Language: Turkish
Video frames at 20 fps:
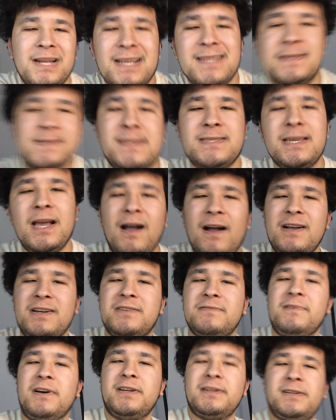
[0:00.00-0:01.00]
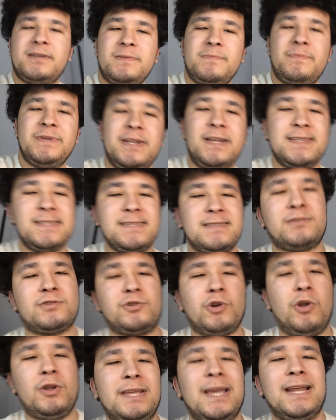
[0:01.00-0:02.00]
Biraz yankı var. Biraz
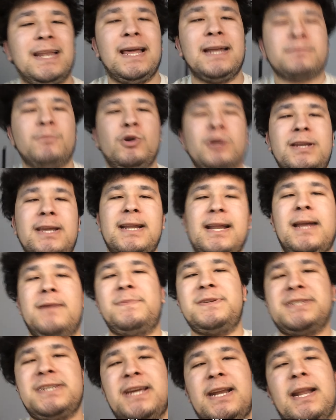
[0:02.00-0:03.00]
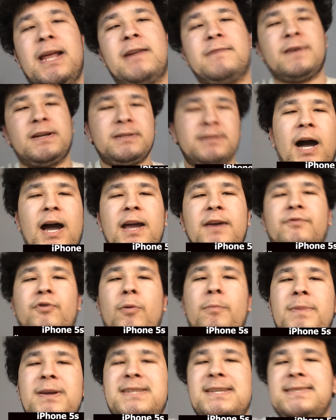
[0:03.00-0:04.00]
gölgeler, mölgeler bir şeyler var.
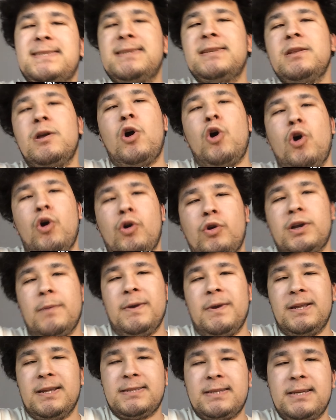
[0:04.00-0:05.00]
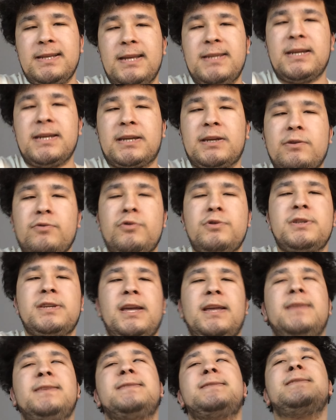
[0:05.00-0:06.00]
iPhone 5s'in ön kamerasıyla çekiyoruz.
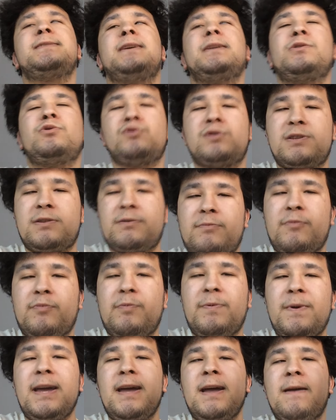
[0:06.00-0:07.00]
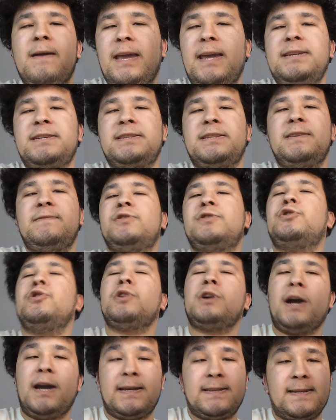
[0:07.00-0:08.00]
Kendisi 720p HD
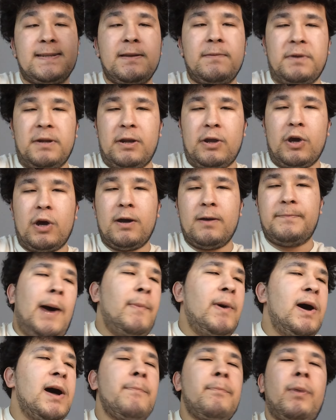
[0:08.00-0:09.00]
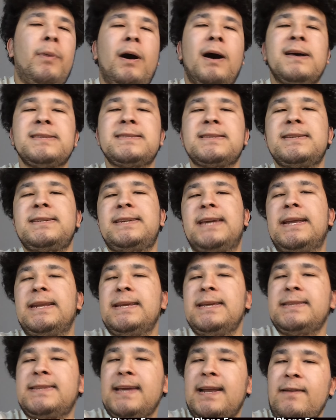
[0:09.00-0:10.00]
video kaydedebiliyor. Ama bazı
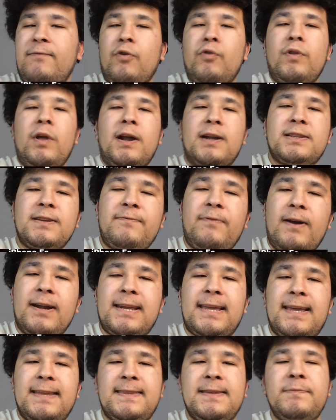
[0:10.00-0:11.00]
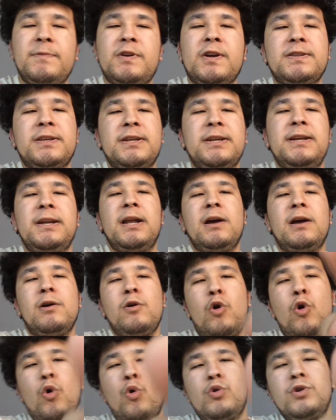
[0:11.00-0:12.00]
yeni telefonlarda fark ettiğim kadarıyla
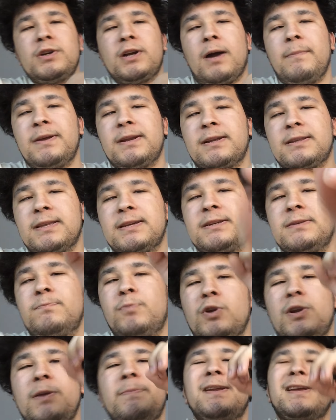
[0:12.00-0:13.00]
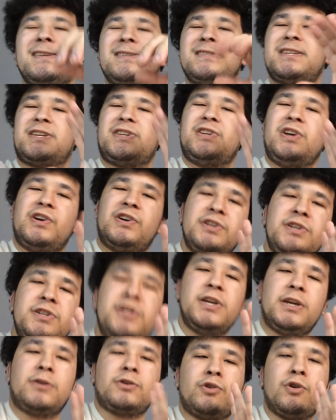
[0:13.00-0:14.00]
ön kameraları böyle birazcık yakın
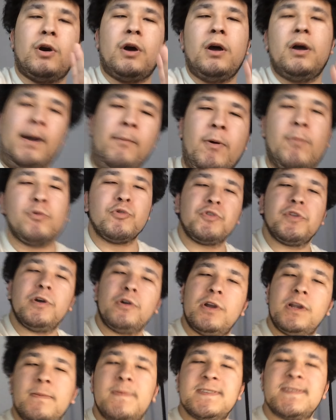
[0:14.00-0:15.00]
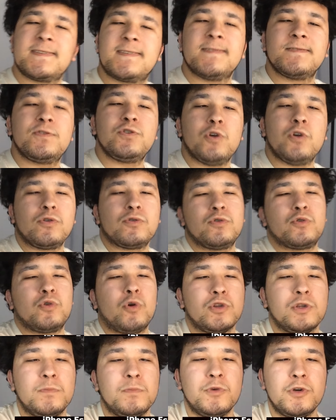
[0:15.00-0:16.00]
çekiyor. Ama bunda öyle bir sıkıntı yok.
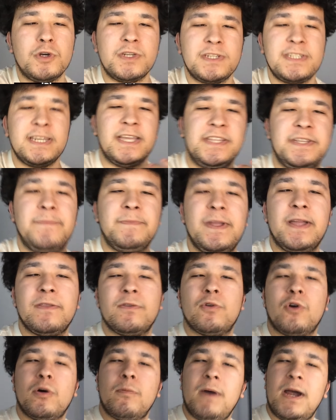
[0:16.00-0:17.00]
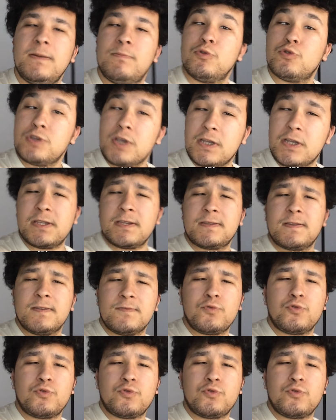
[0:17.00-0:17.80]
Kolumu kendimden normal bir uzaklıkta